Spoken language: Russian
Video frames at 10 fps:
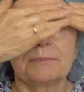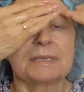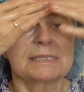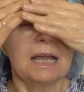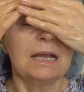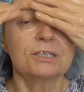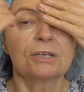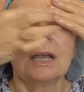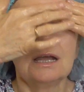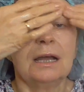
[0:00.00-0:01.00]

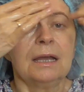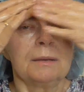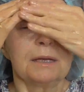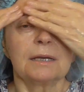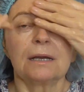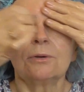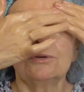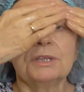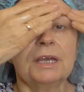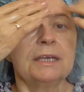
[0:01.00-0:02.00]
Массаж Э,
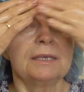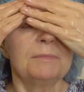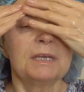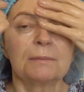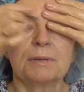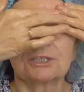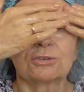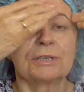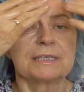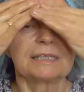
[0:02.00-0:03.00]
он имеет
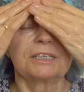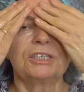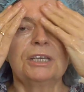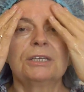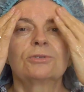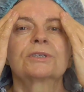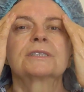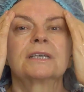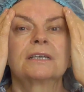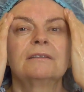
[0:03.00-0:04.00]
большое значение, он
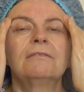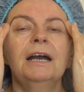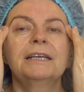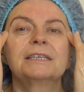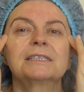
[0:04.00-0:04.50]
разогревает.